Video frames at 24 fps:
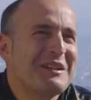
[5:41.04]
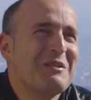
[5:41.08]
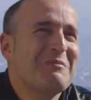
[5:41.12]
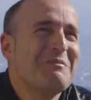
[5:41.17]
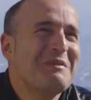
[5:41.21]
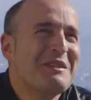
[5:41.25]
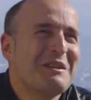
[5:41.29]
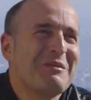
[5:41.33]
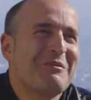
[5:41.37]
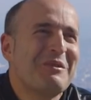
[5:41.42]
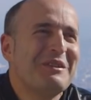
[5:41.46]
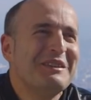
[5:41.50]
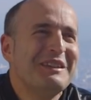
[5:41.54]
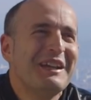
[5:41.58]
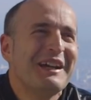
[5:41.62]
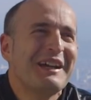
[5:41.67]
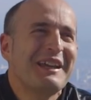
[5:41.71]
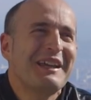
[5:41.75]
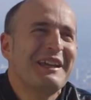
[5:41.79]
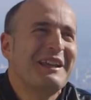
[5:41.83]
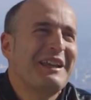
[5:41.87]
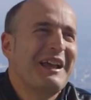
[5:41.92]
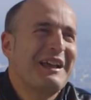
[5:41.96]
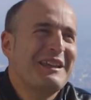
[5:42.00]
Yo me di cuenta
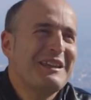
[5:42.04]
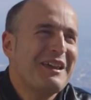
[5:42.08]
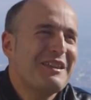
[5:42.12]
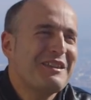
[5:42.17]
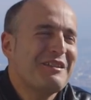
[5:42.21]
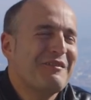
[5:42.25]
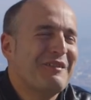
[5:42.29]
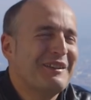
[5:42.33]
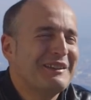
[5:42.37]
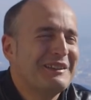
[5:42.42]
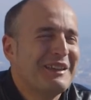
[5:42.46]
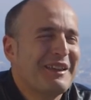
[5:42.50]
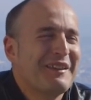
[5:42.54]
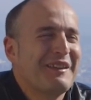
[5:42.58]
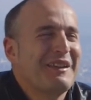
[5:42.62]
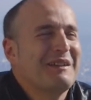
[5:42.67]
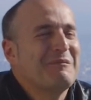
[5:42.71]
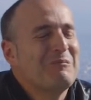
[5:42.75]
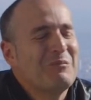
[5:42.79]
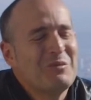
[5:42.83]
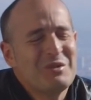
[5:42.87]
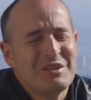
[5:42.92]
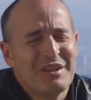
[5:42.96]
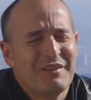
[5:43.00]
que ahí hacía falta
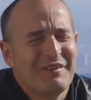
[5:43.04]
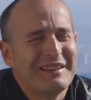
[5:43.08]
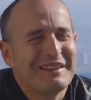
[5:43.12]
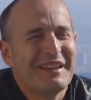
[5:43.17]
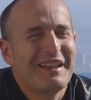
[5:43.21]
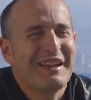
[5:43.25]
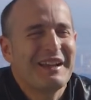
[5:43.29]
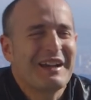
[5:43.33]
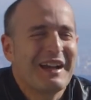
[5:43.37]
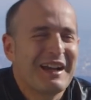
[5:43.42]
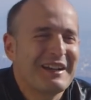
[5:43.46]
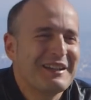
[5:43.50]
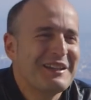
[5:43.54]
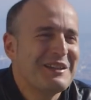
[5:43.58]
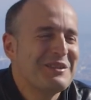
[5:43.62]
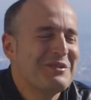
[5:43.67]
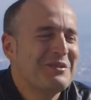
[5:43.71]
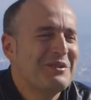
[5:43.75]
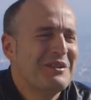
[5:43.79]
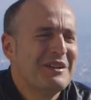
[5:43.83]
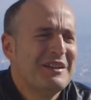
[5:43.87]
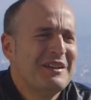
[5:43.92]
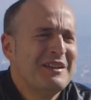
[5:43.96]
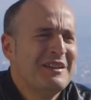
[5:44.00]
mucha falta de
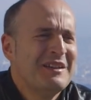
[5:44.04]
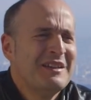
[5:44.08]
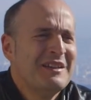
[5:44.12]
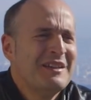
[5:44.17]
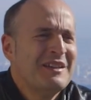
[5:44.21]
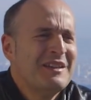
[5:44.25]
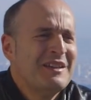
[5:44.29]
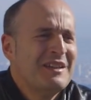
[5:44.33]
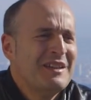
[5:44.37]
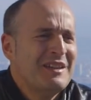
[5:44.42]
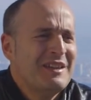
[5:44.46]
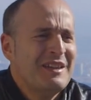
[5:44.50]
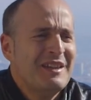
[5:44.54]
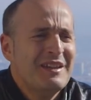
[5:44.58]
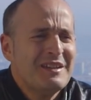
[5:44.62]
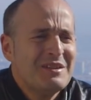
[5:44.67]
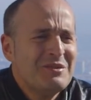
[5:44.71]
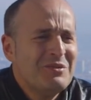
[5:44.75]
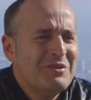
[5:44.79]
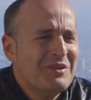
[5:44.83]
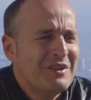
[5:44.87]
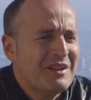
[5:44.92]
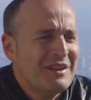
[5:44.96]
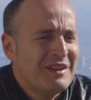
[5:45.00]
cariño. Y,
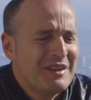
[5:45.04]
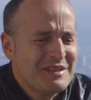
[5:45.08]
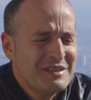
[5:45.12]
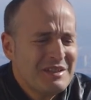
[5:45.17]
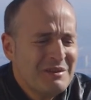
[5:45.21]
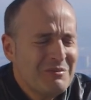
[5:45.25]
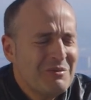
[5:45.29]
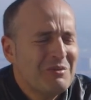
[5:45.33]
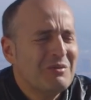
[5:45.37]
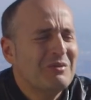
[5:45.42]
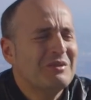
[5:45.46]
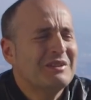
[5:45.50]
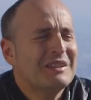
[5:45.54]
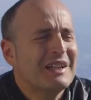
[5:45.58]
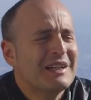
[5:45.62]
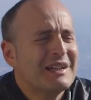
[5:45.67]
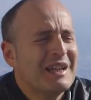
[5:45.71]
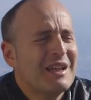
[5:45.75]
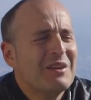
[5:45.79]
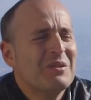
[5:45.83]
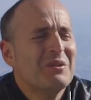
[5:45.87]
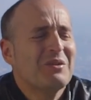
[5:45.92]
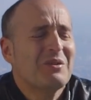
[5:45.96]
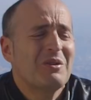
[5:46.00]
eso, y ese
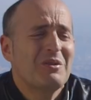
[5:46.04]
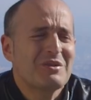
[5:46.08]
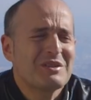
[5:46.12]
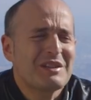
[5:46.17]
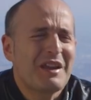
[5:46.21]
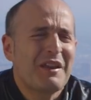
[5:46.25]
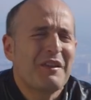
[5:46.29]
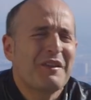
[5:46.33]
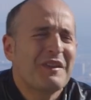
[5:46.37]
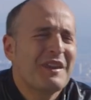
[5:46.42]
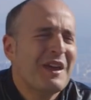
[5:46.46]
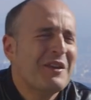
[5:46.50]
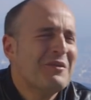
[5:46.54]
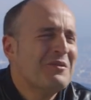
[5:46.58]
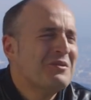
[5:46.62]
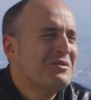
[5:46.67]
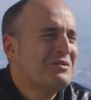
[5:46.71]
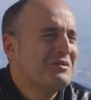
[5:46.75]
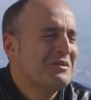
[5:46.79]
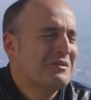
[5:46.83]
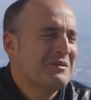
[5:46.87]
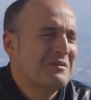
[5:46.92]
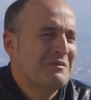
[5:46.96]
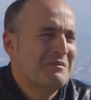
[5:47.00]
voluntariado con los
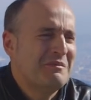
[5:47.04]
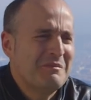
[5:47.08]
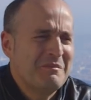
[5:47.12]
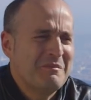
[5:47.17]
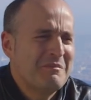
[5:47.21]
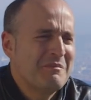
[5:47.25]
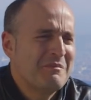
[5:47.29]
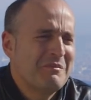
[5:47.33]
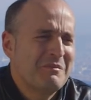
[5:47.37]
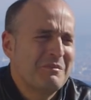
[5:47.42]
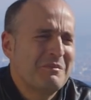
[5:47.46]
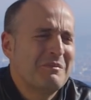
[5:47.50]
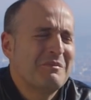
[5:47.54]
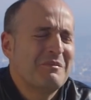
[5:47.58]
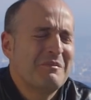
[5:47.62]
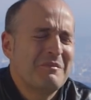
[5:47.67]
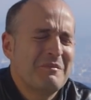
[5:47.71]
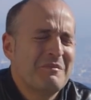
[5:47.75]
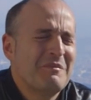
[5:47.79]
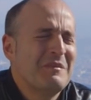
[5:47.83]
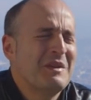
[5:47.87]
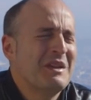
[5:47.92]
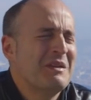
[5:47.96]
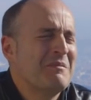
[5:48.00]
ancianos
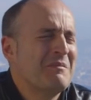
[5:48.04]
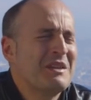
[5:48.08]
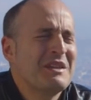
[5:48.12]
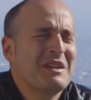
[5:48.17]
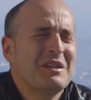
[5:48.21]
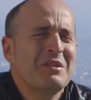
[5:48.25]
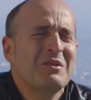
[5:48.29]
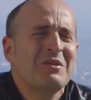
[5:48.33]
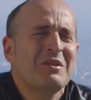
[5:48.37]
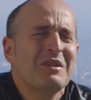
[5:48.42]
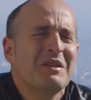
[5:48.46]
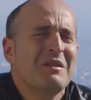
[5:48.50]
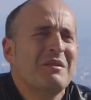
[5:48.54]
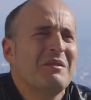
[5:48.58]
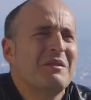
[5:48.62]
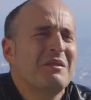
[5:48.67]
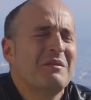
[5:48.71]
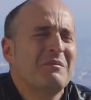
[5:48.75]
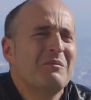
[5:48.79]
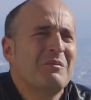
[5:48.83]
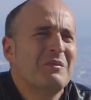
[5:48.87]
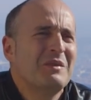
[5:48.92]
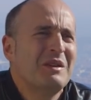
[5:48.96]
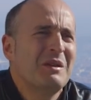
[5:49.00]
me, llenó
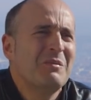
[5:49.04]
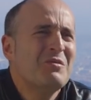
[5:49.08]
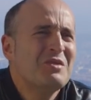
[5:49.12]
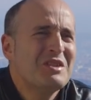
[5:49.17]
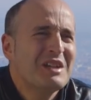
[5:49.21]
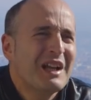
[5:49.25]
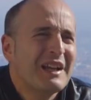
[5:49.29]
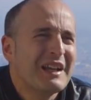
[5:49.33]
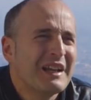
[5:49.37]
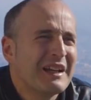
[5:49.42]
de mucha